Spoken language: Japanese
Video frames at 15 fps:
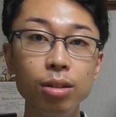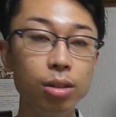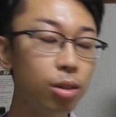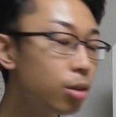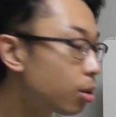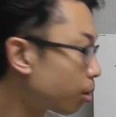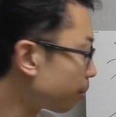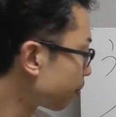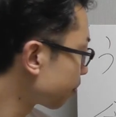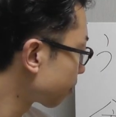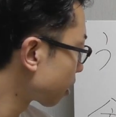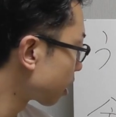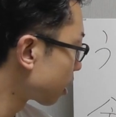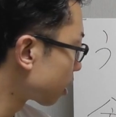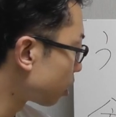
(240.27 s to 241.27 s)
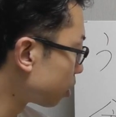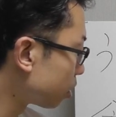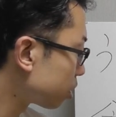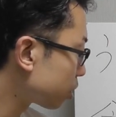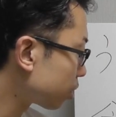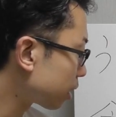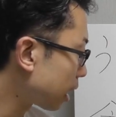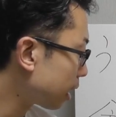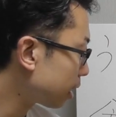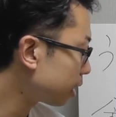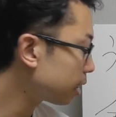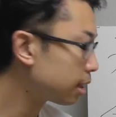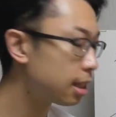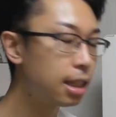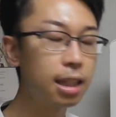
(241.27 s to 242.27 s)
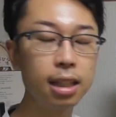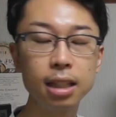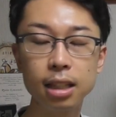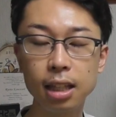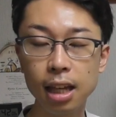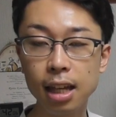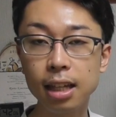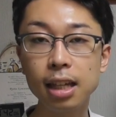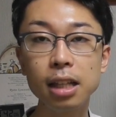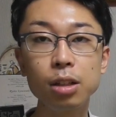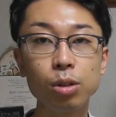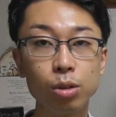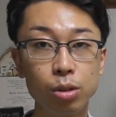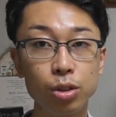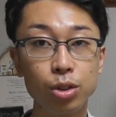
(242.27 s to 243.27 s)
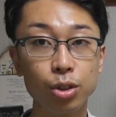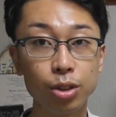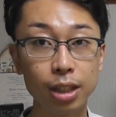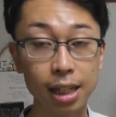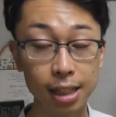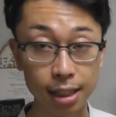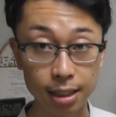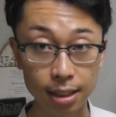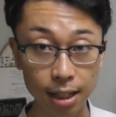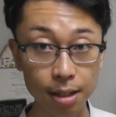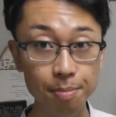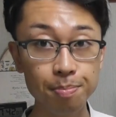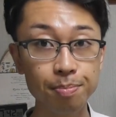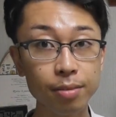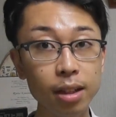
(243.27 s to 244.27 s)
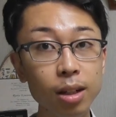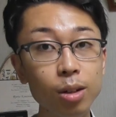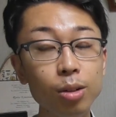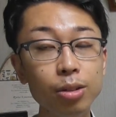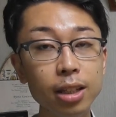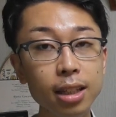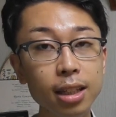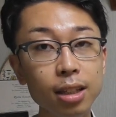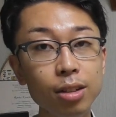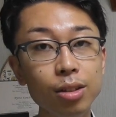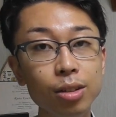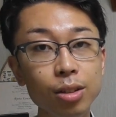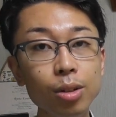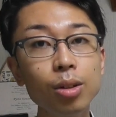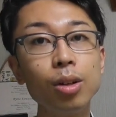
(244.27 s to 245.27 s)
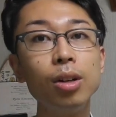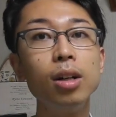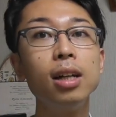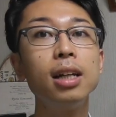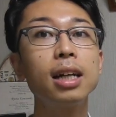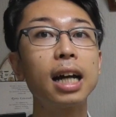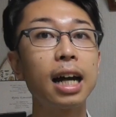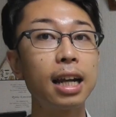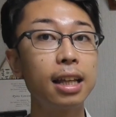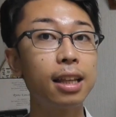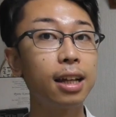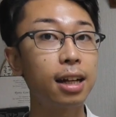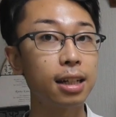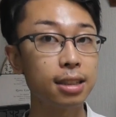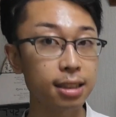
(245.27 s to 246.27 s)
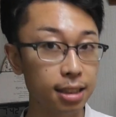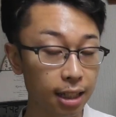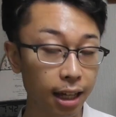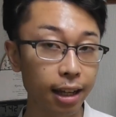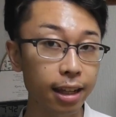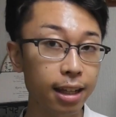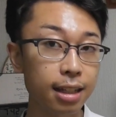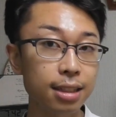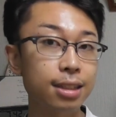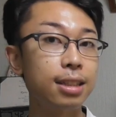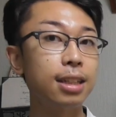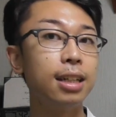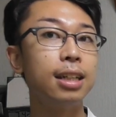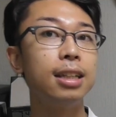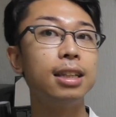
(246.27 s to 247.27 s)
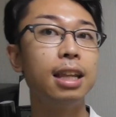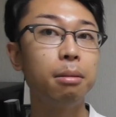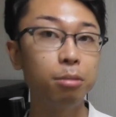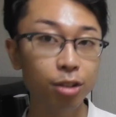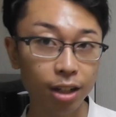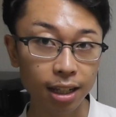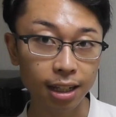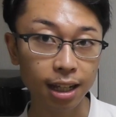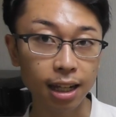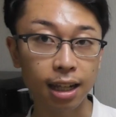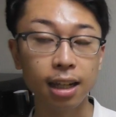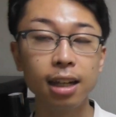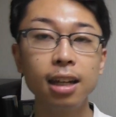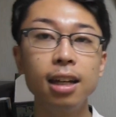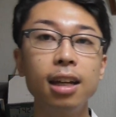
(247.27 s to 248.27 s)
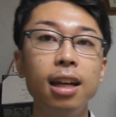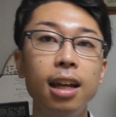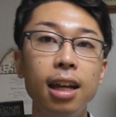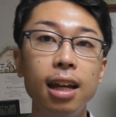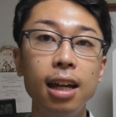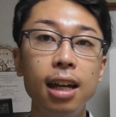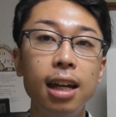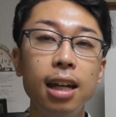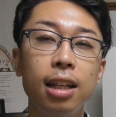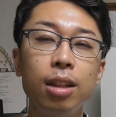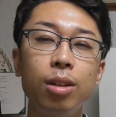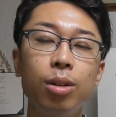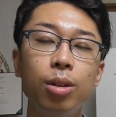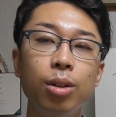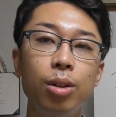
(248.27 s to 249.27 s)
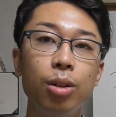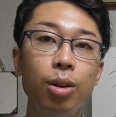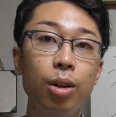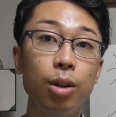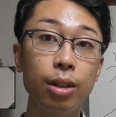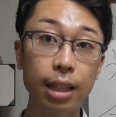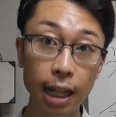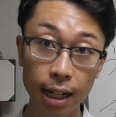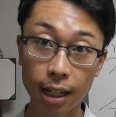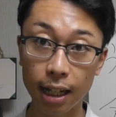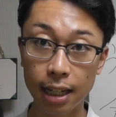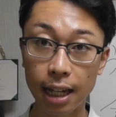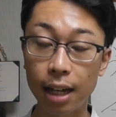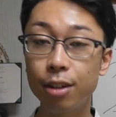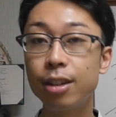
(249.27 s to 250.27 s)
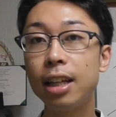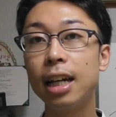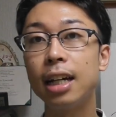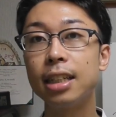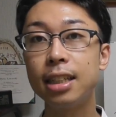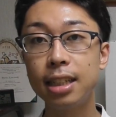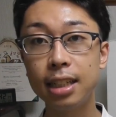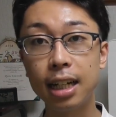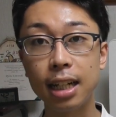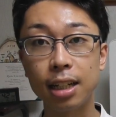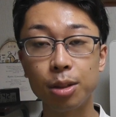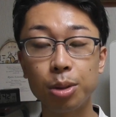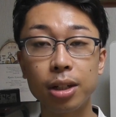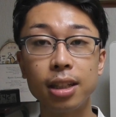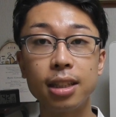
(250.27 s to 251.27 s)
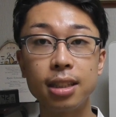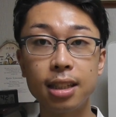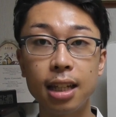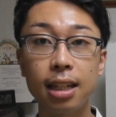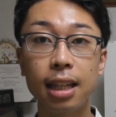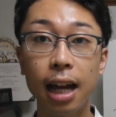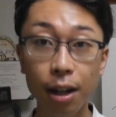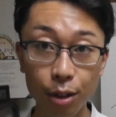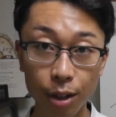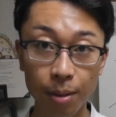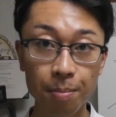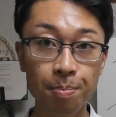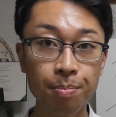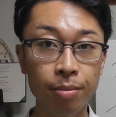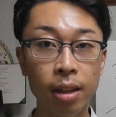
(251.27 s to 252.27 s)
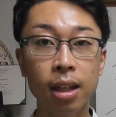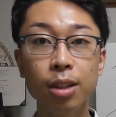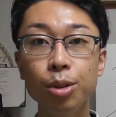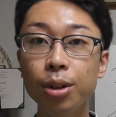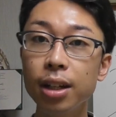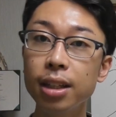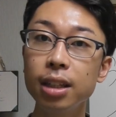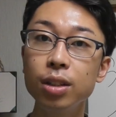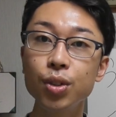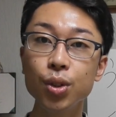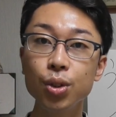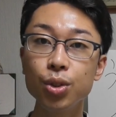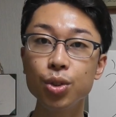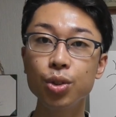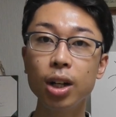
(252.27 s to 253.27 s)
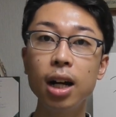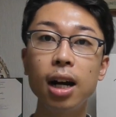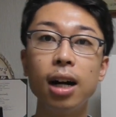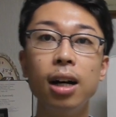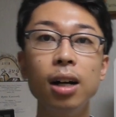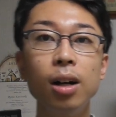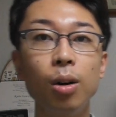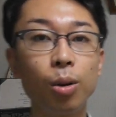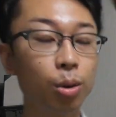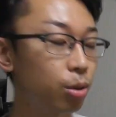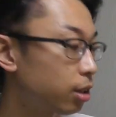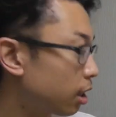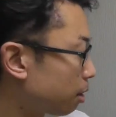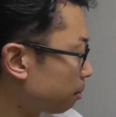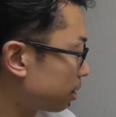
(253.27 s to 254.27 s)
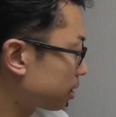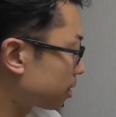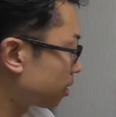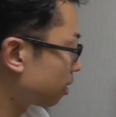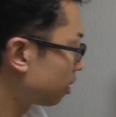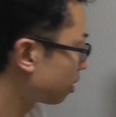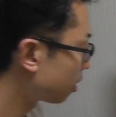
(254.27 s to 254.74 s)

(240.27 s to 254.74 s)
るとこの状態低血糖の状態ですねこうなってくると、体が疲れやすい、眠れない、えー、っと、何かやる気がしないとかですね、だるいとかっていう症状が起こってきます。